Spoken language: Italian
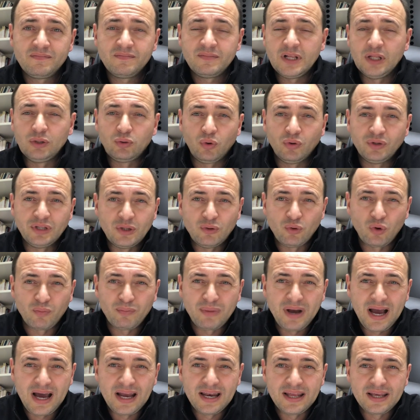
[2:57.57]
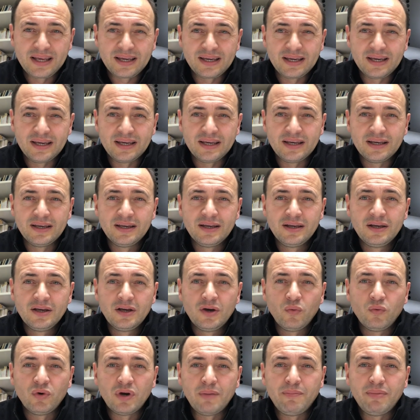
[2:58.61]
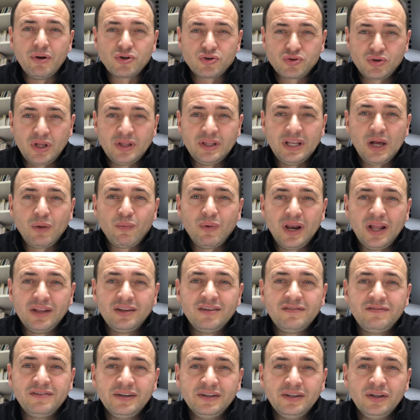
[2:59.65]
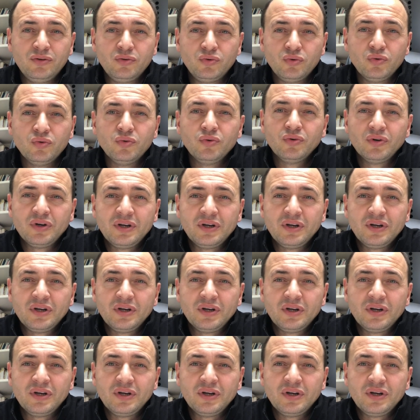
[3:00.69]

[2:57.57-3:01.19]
D'altronde è normale che una persona della quale ti fidi, tu